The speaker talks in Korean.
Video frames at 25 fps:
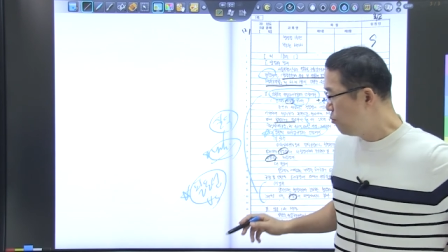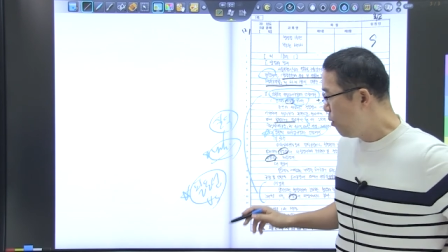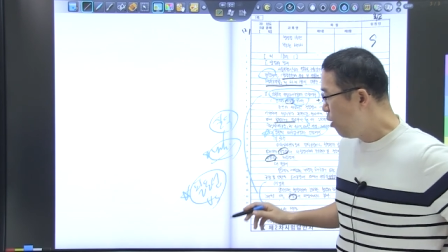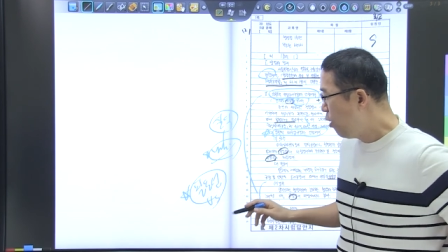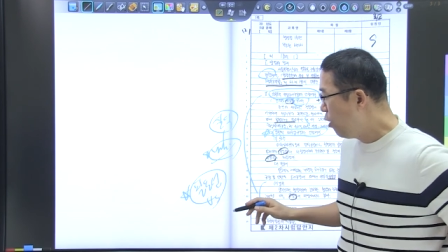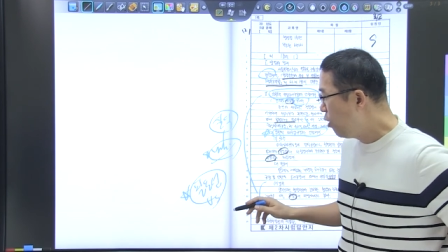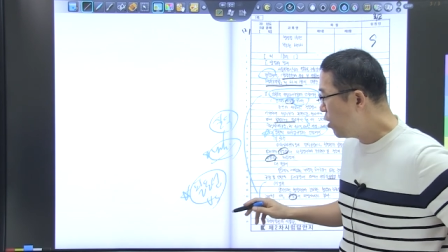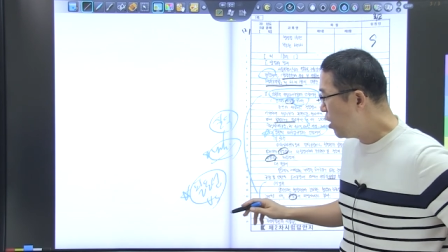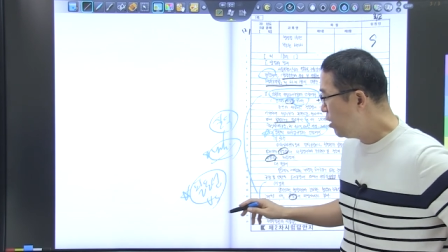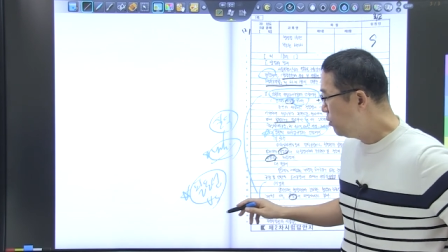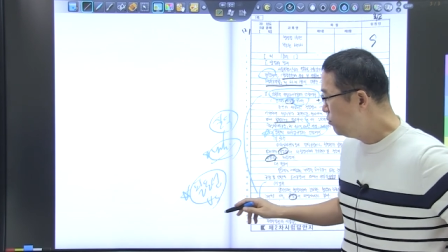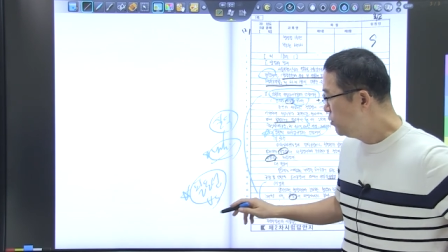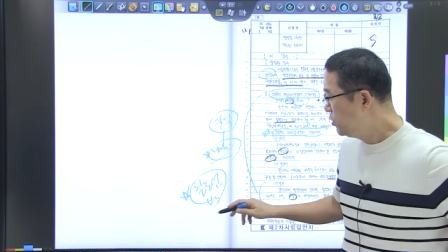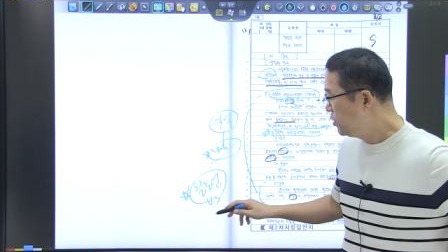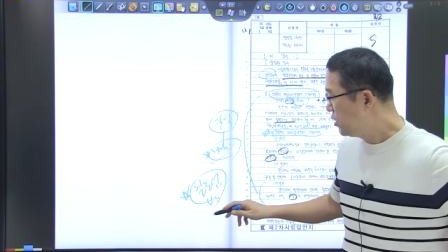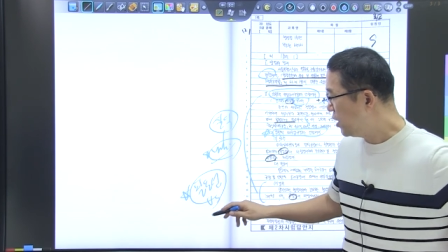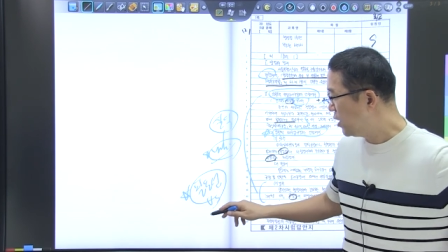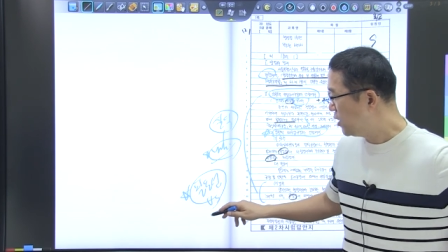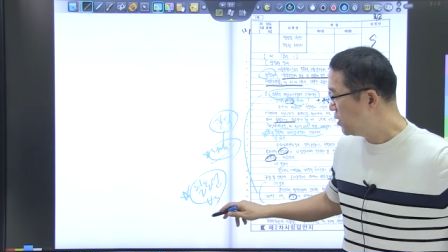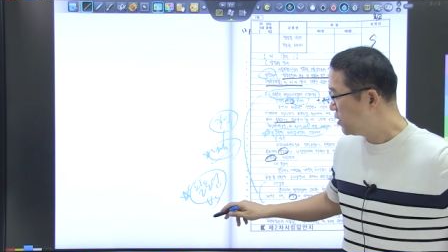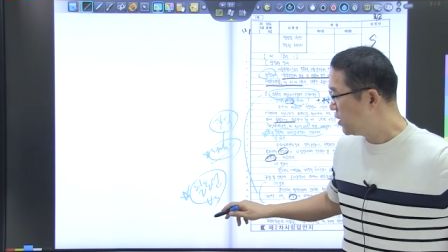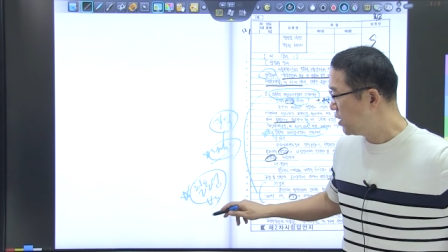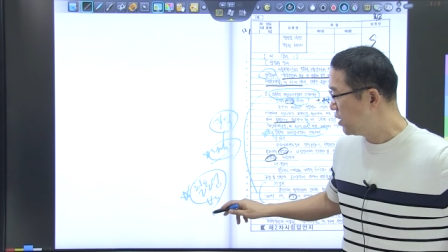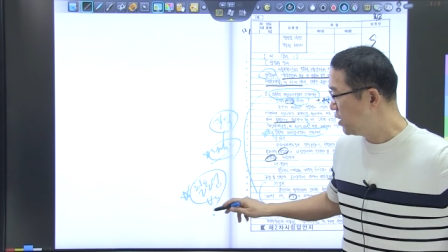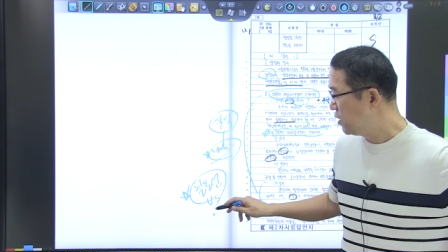뭐가
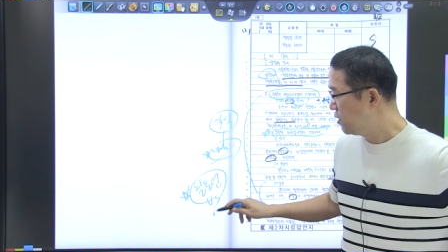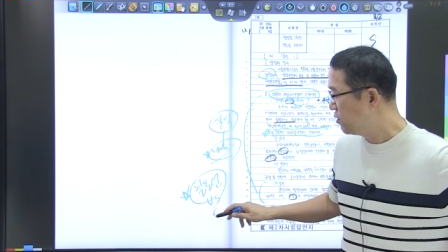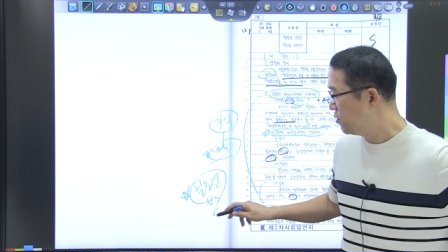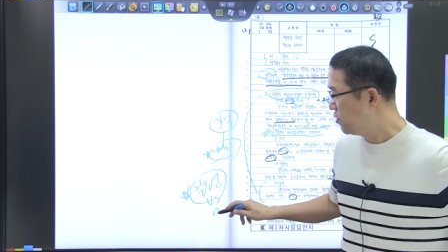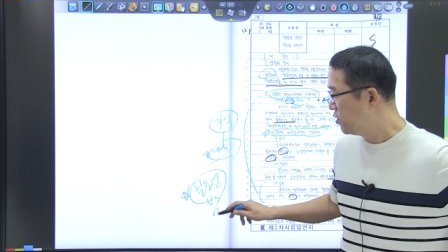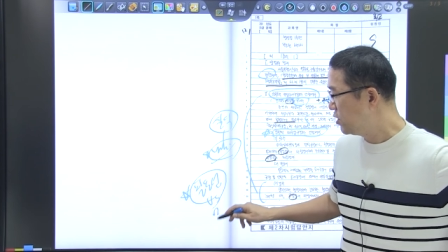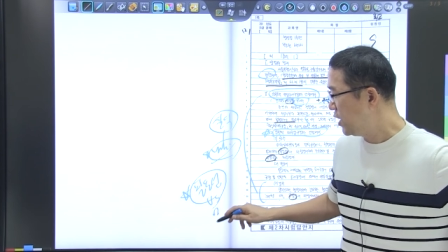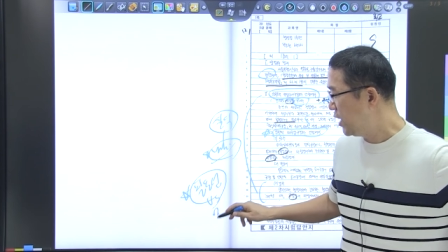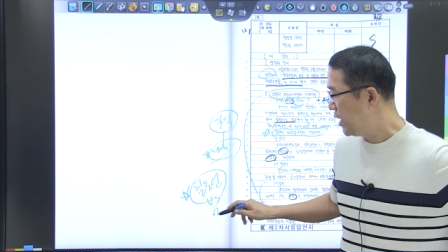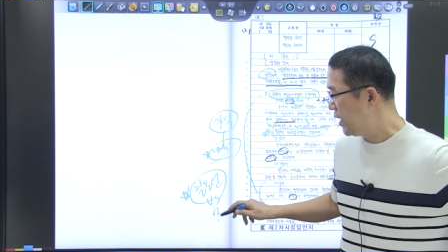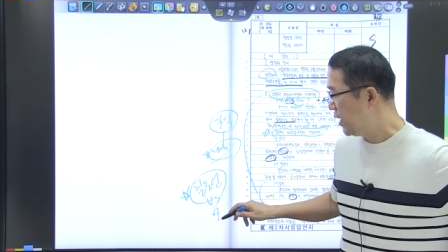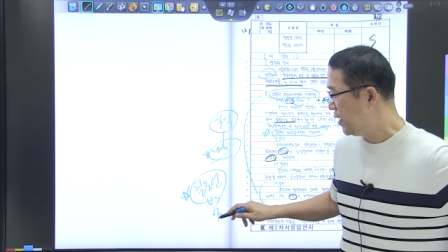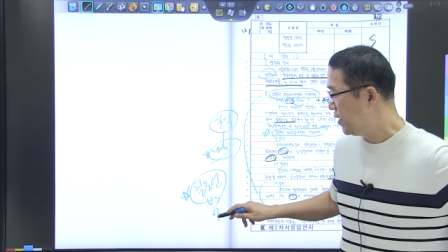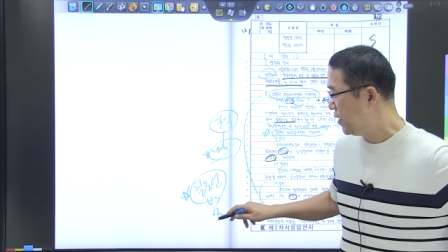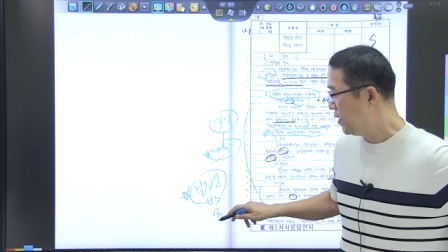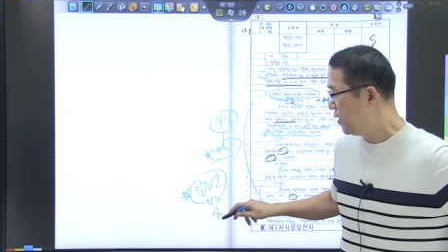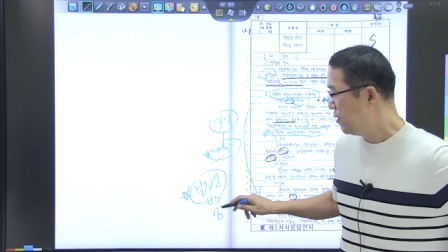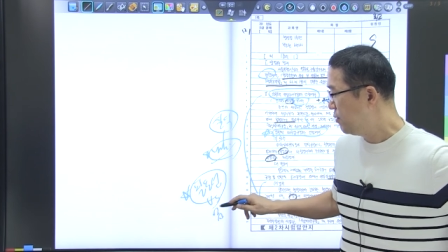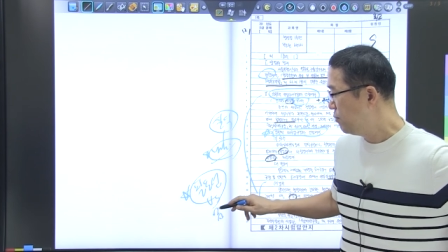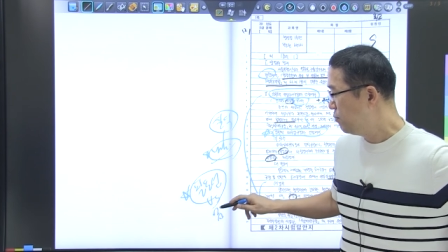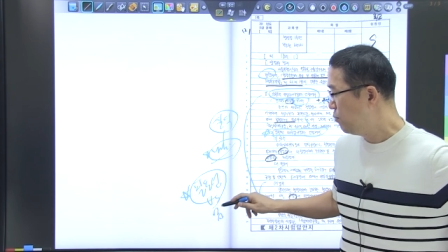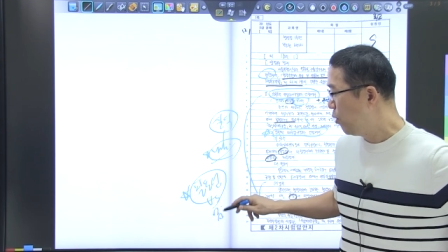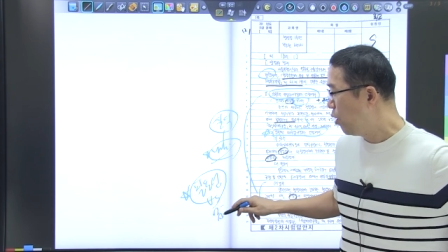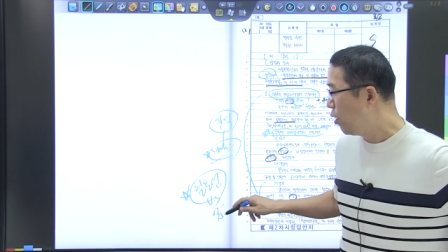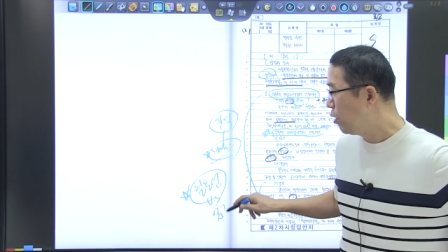문제가 생기는 거냐?
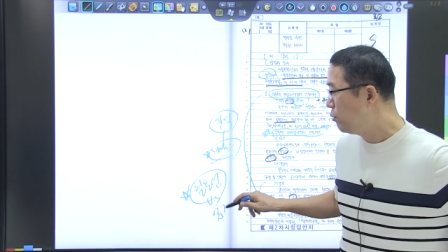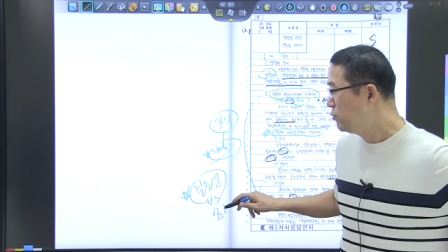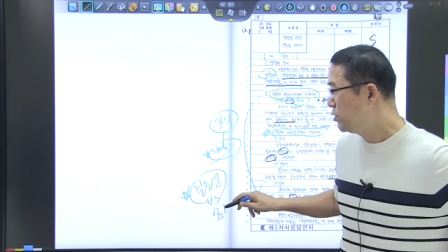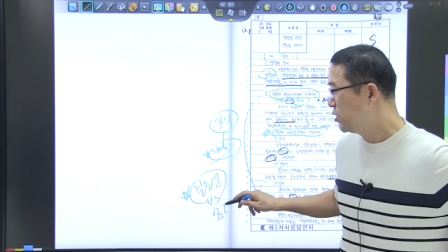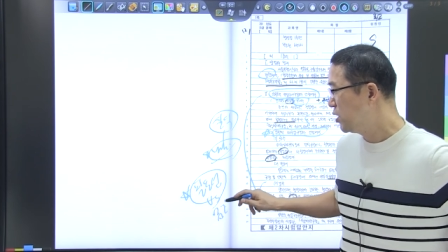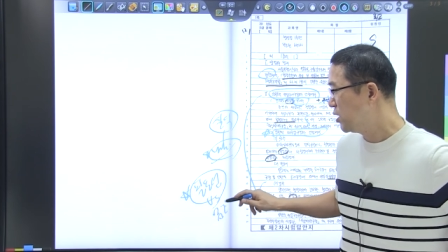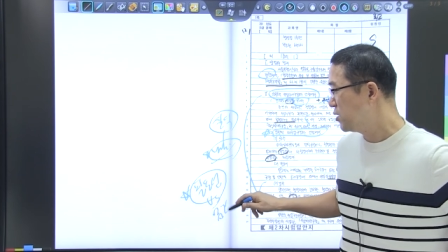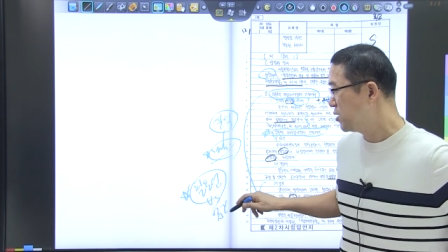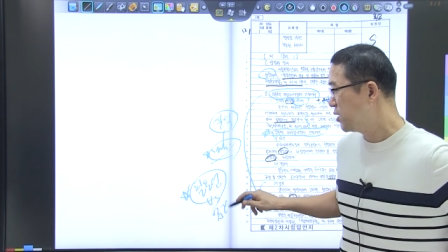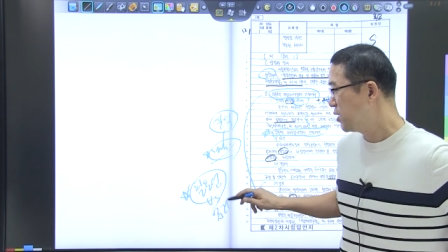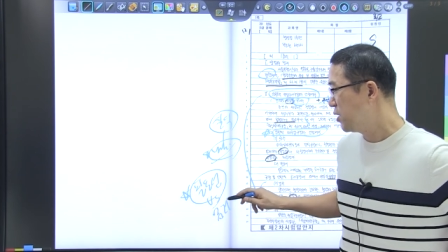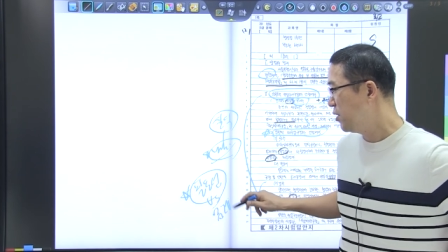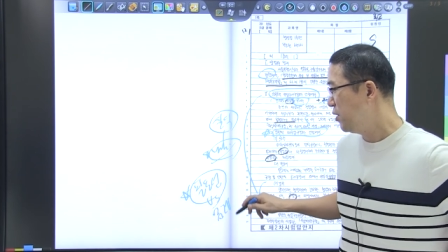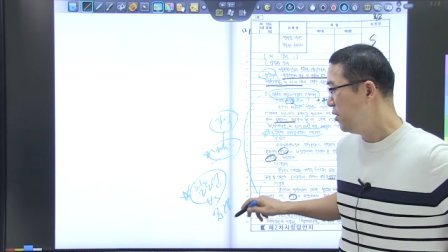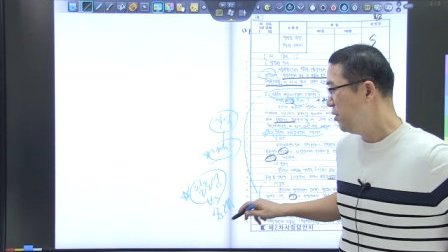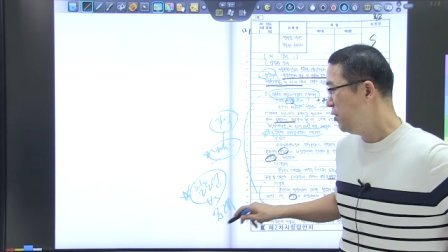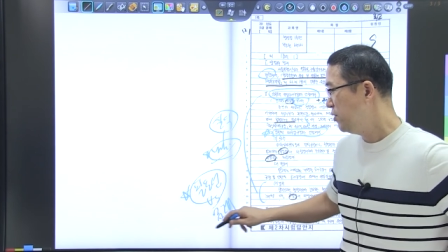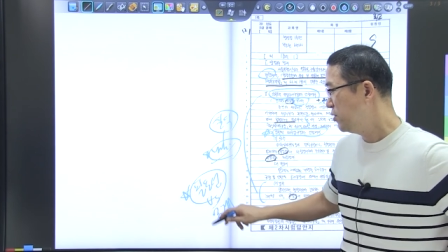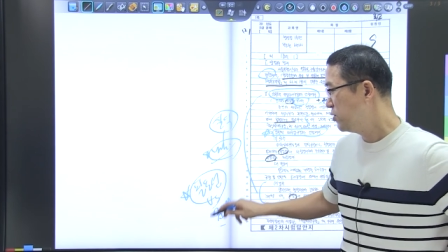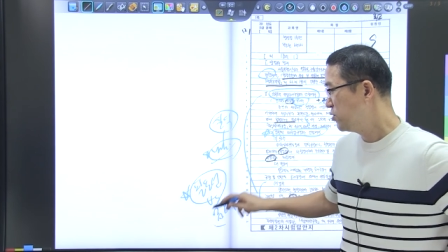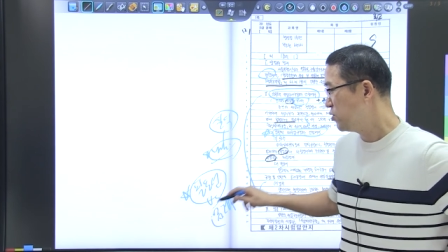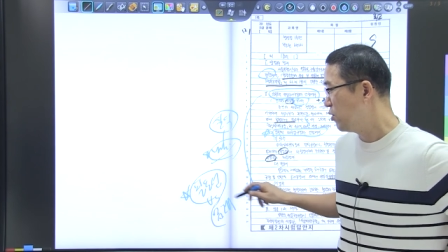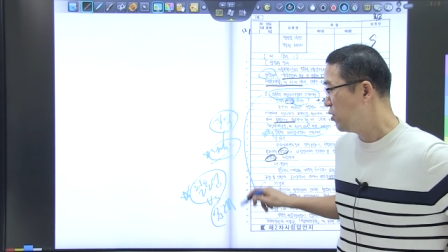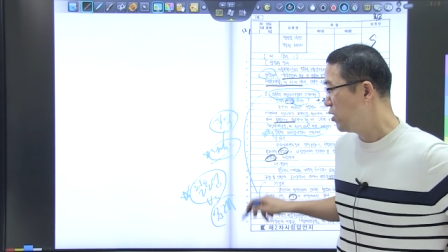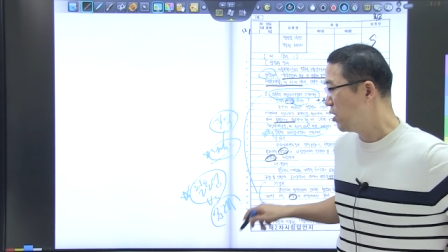뭐가 문제가 생겨요?
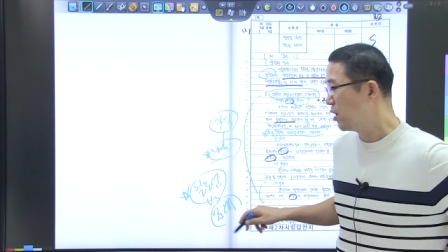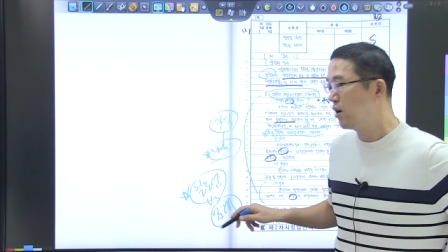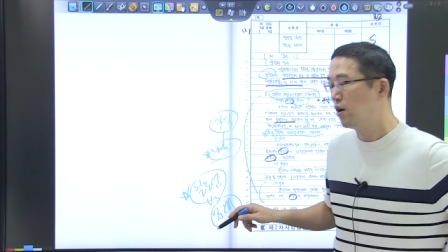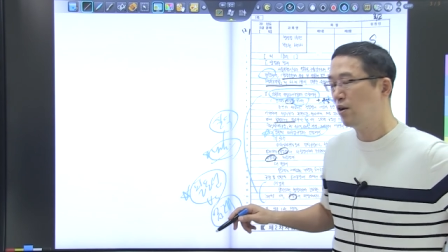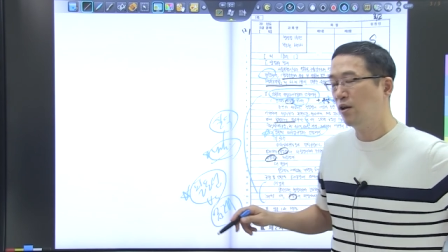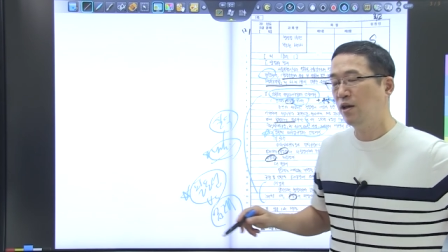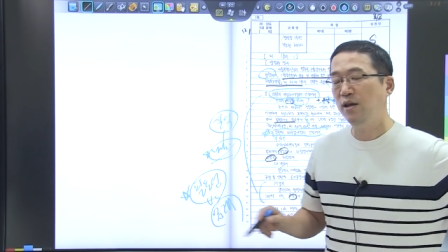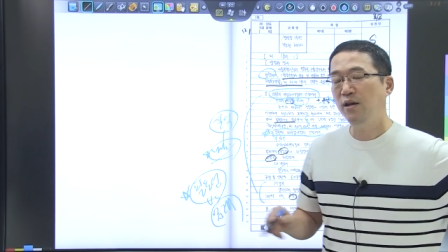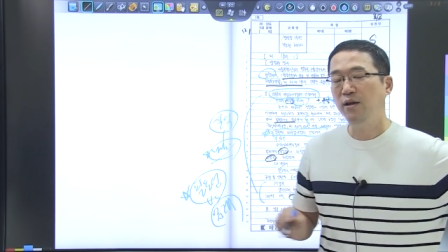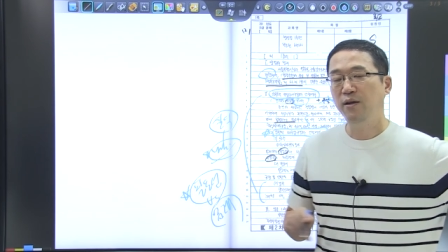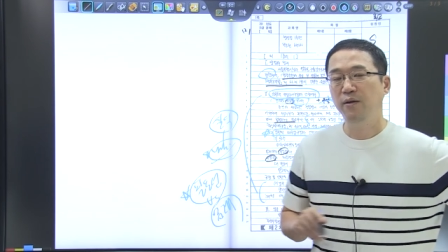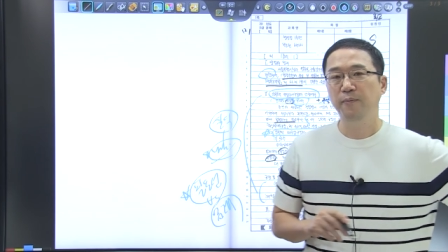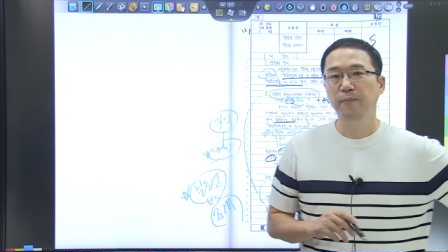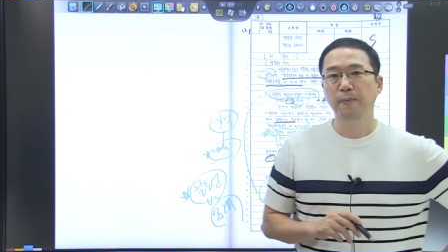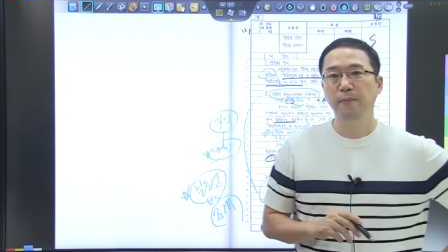정확하게?